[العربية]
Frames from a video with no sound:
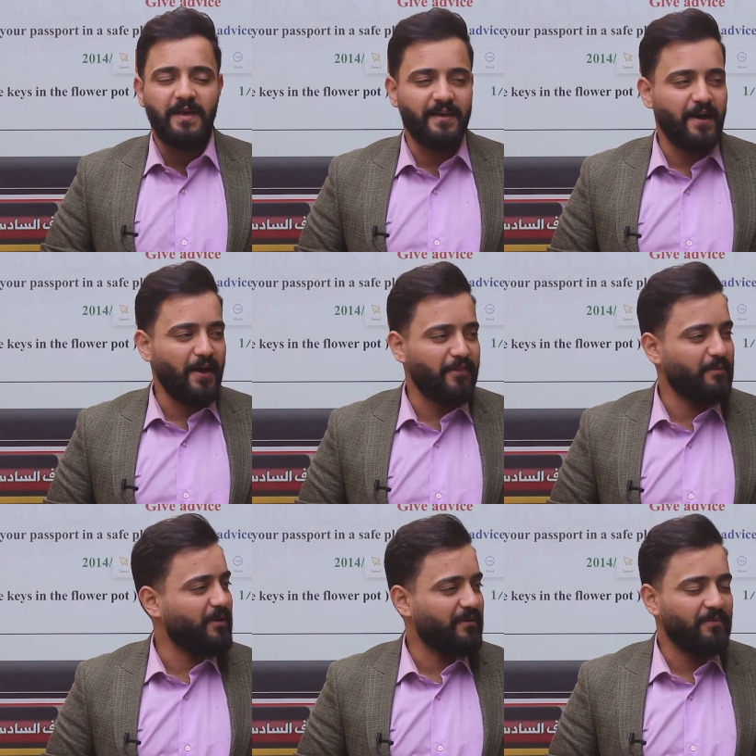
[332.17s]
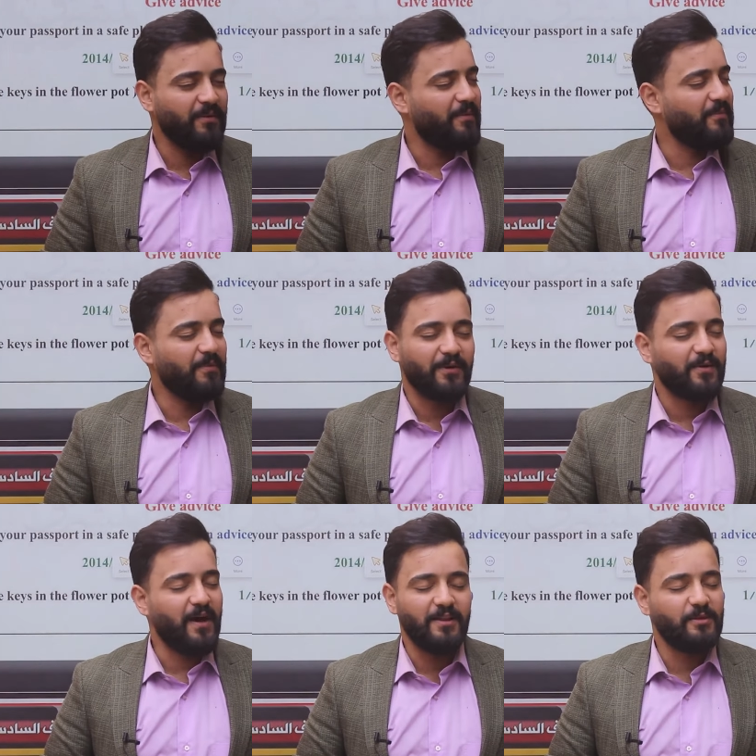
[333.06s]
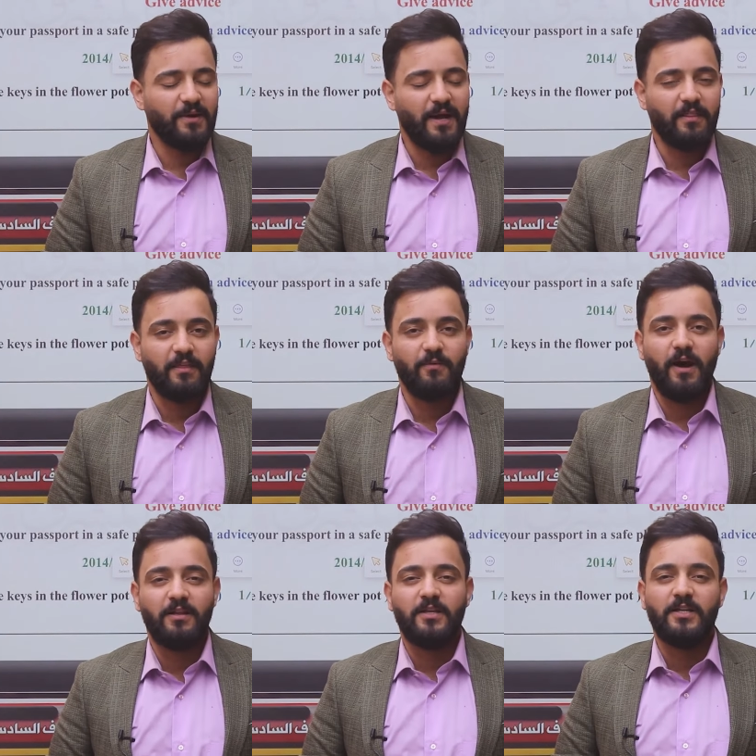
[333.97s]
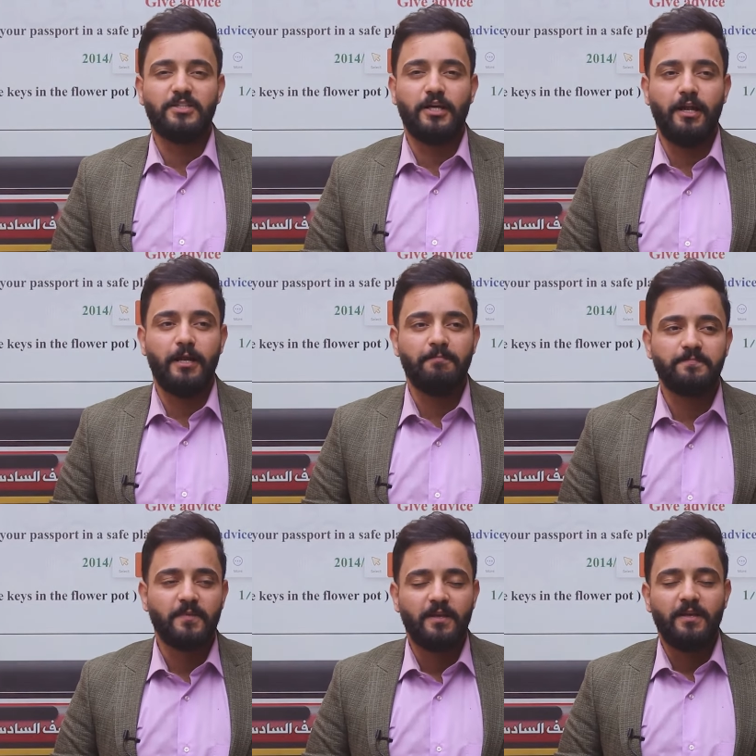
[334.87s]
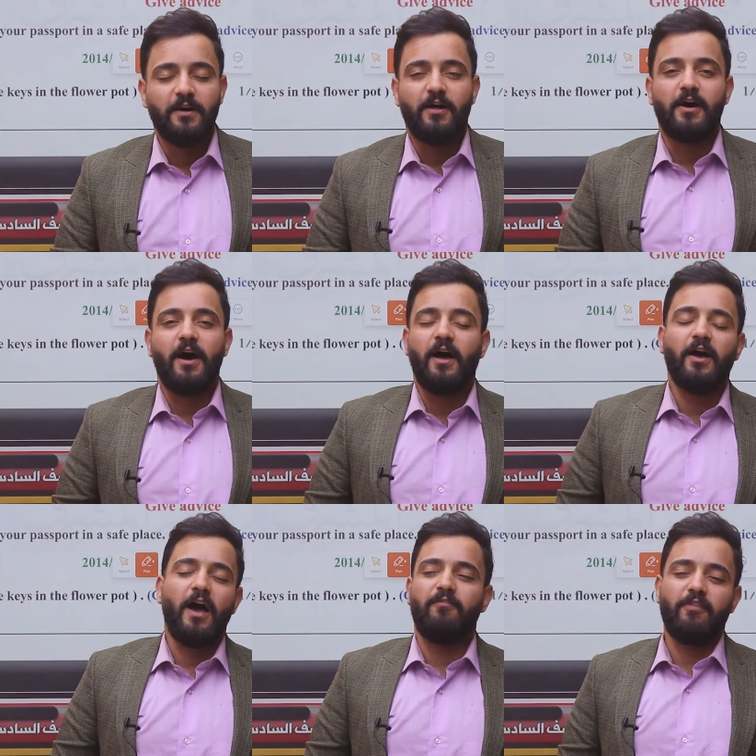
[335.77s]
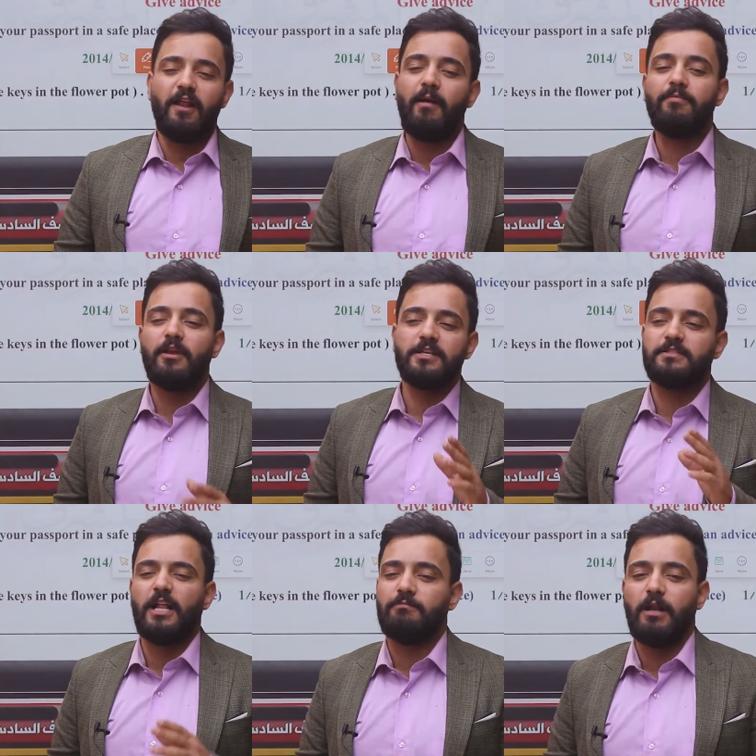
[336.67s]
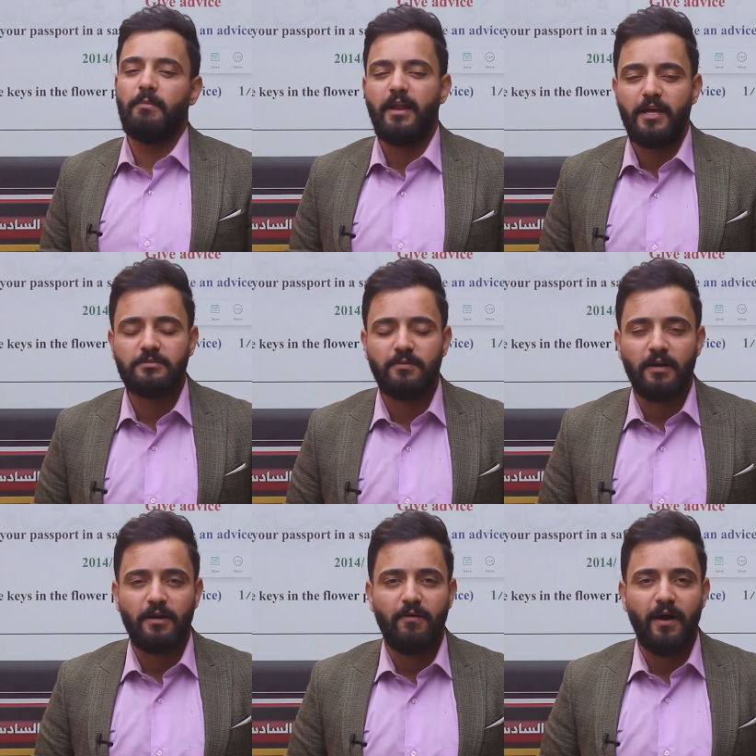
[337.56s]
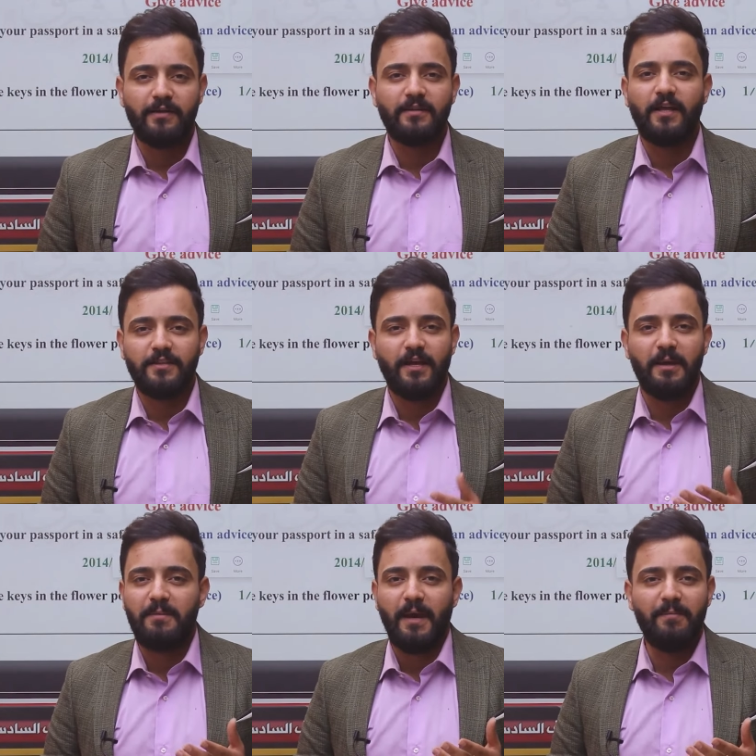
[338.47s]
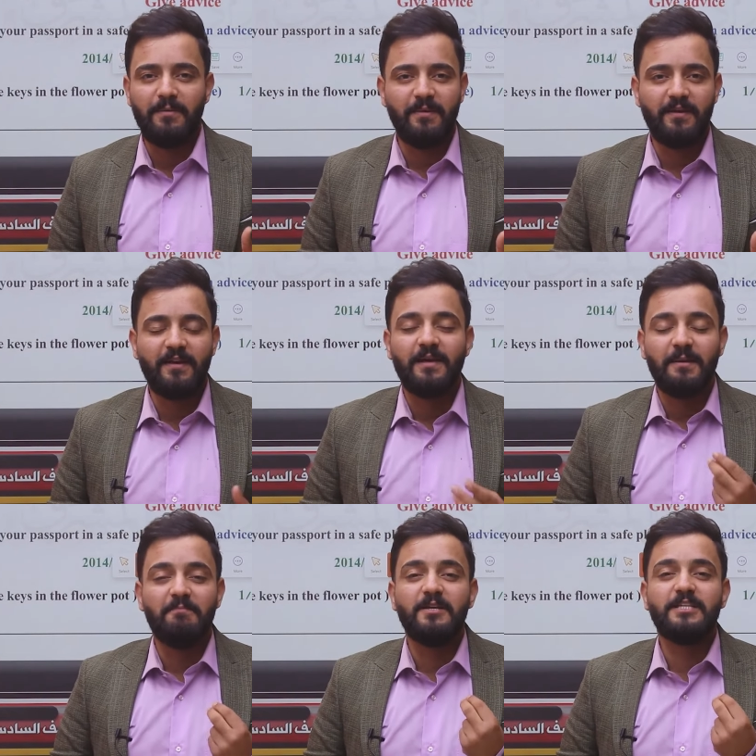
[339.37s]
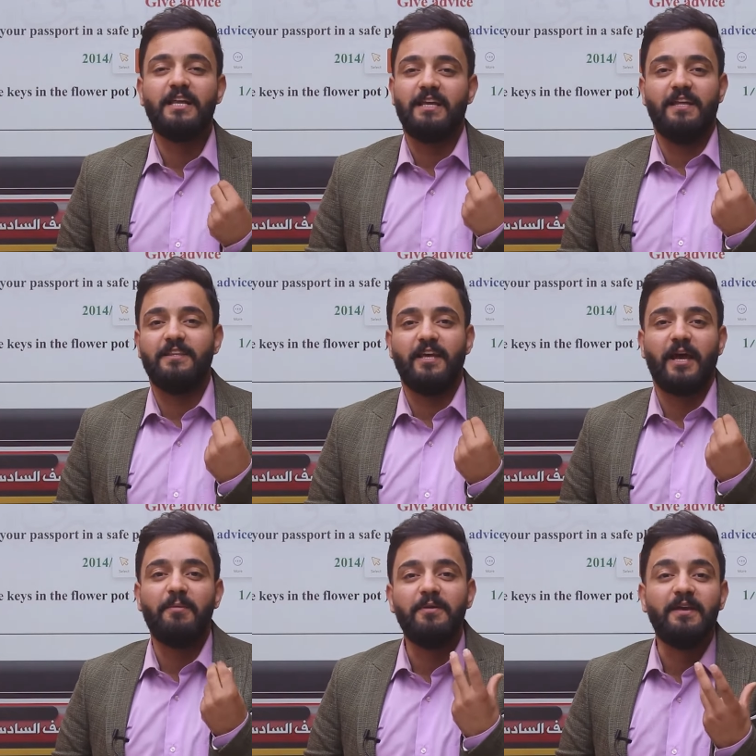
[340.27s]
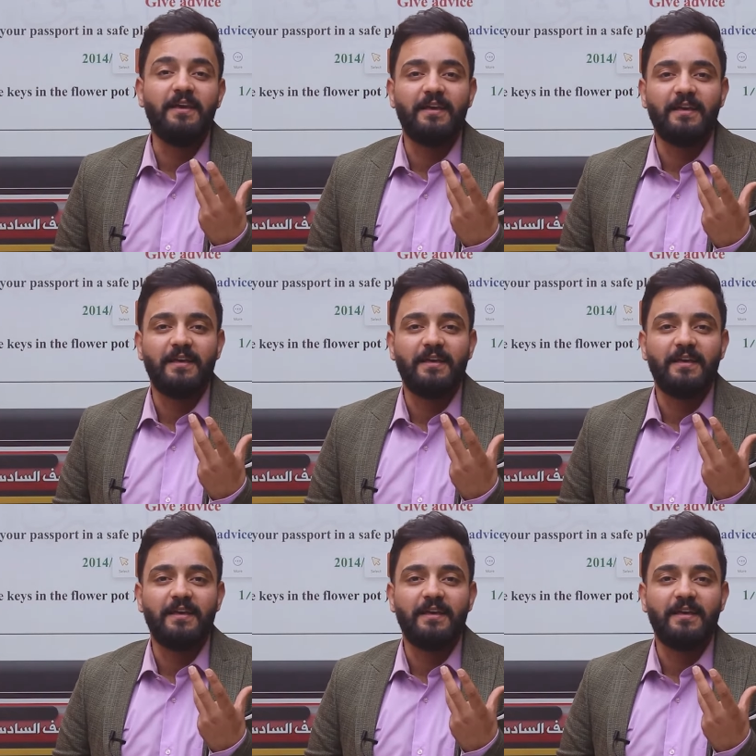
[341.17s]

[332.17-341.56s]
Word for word: كارثه بالقران انتم كارثه واحد شو يقول لي راح احفظ الامثله استاذ مال منهج مال قواعد انت غبي حبيبي بس قل لي انت غبي